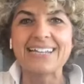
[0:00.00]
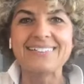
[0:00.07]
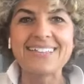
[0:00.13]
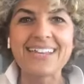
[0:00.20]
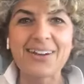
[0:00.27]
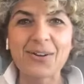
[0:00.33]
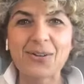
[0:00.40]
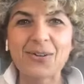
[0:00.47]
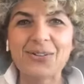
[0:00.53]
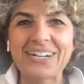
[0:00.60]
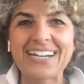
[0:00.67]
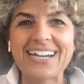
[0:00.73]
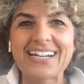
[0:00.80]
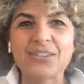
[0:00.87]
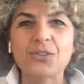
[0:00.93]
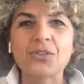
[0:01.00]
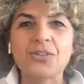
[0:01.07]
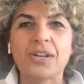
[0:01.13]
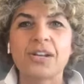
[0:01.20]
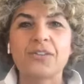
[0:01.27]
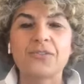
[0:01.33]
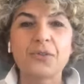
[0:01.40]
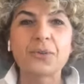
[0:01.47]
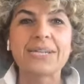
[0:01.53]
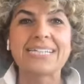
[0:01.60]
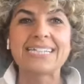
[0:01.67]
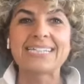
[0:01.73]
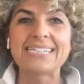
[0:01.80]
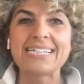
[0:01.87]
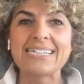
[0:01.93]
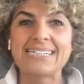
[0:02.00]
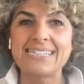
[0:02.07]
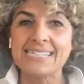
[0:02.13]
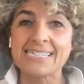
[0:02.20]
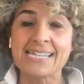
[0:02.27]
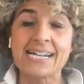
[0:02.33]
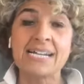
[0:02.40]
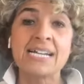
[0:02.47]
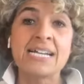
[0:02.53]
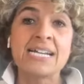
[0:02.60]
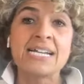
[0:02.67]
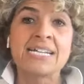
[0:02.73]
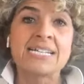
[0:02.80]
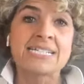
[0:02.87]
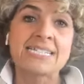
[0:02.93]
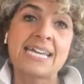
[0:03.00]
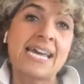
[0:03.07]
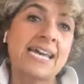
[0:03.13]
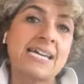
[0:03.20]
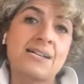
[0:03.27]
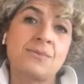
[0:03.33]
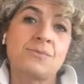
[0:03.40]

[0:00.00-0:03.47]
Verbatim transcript: terrore attorno alla figura del dentista che è